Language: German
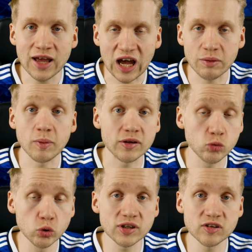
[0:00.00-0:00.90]
aber man
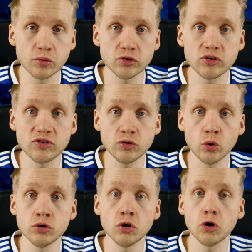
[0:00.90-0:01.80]
sucht diese
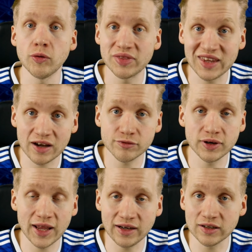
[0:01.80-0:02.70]
Position noch und
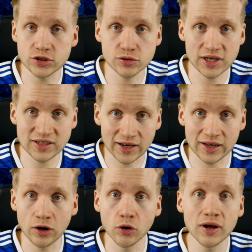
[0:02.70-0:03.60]
davon hängt natürlich dann
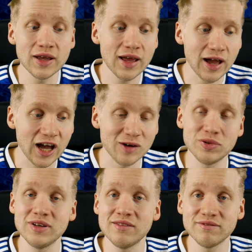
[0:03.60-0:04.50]
auch ab,